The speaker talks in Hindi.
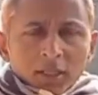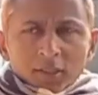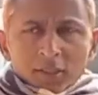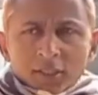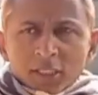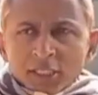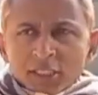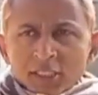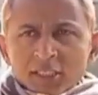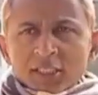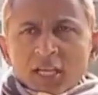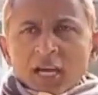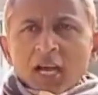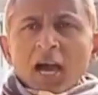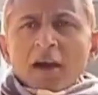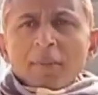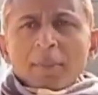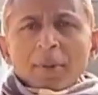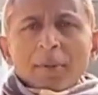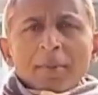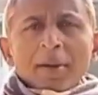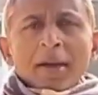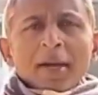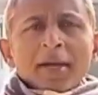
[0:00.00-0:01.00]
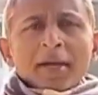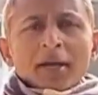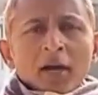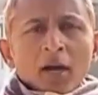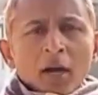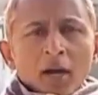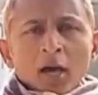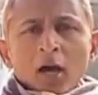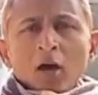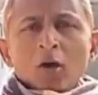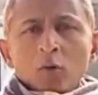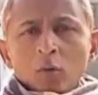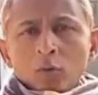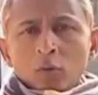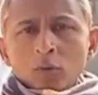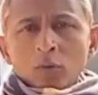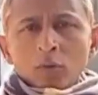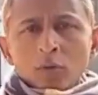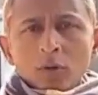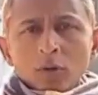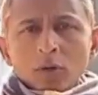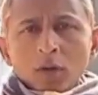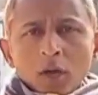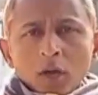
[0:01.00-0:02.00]
जिस जगह पे मैं खड़ा हूँ
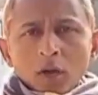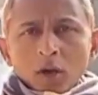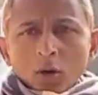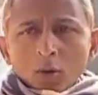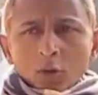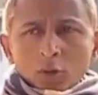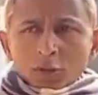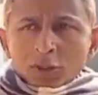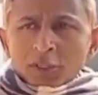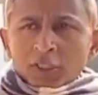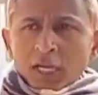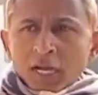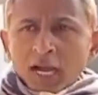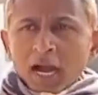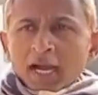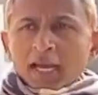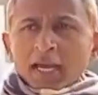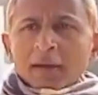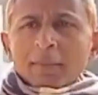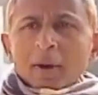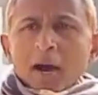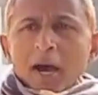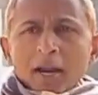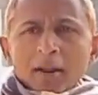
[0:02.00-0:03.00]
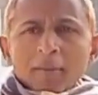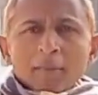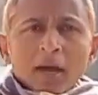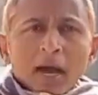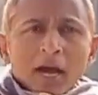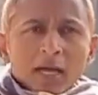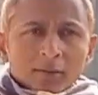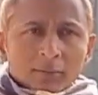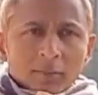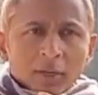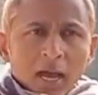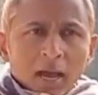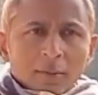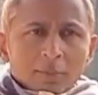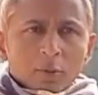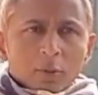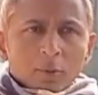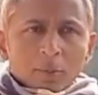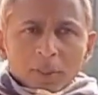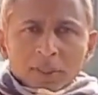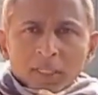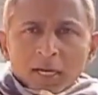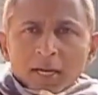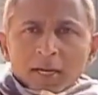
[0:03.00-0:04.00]
उस जगह के बारे में आज मैं
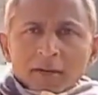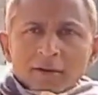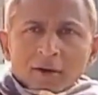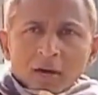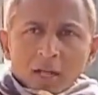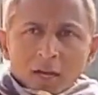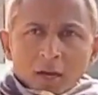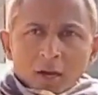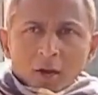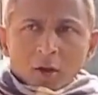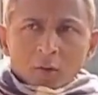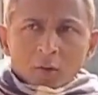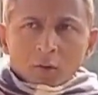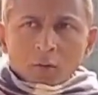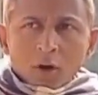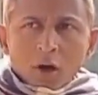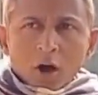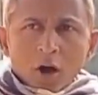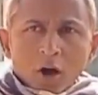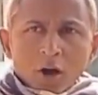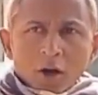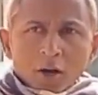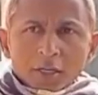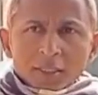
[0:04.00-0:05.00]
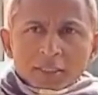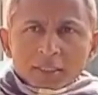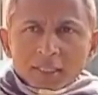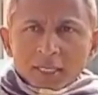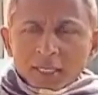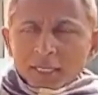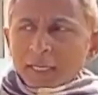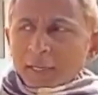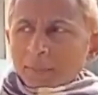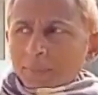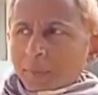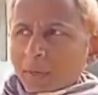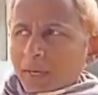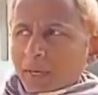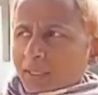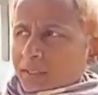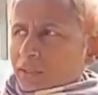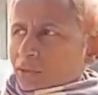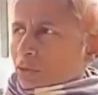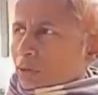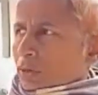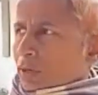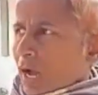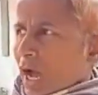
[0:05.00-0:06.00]
आपको बताने वाला हूँ और यहीं पर
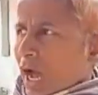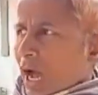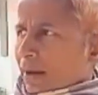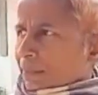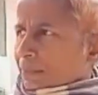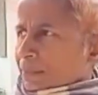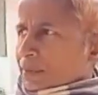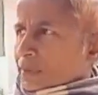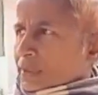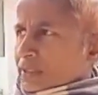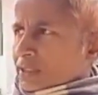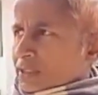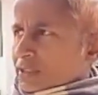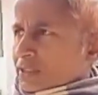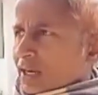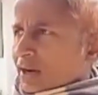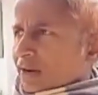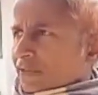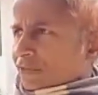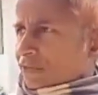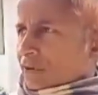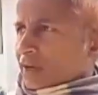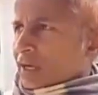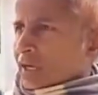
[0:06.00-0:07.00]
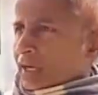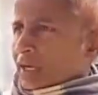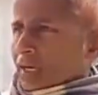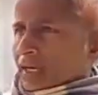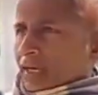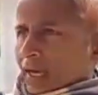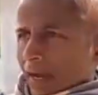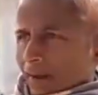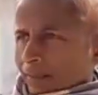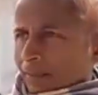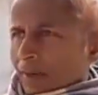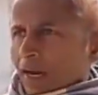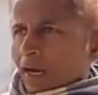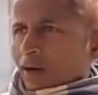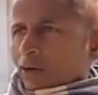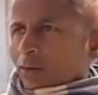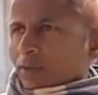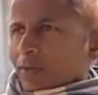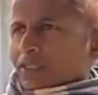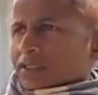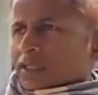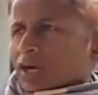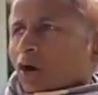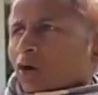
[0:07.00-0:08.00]
जो आप इस तरफ कैमरा को
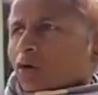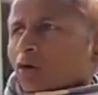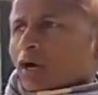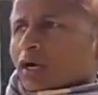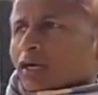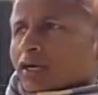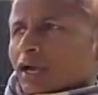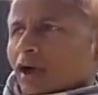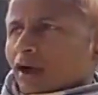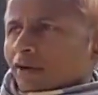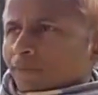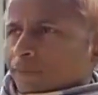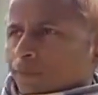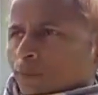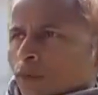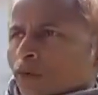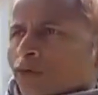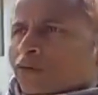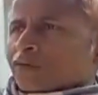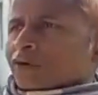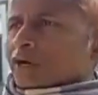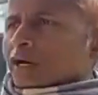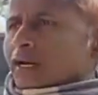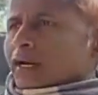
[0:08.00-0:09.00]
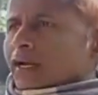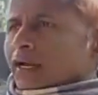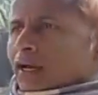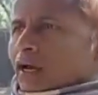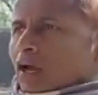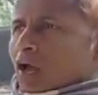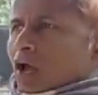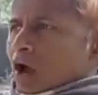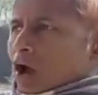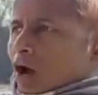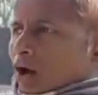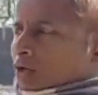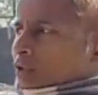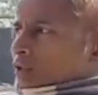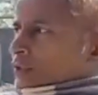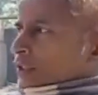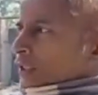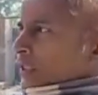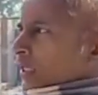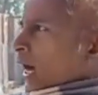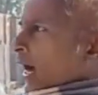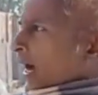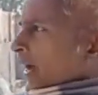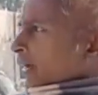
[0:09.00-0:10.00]
मैं चाहूँगा कि आप मूव करें और
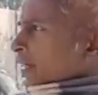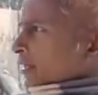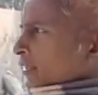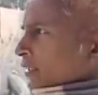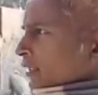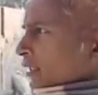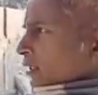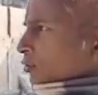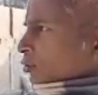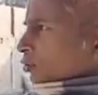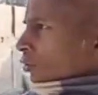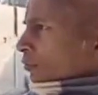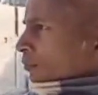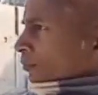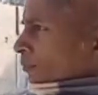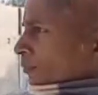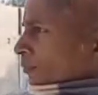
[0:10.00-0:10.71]
दिखाएं कि ये जो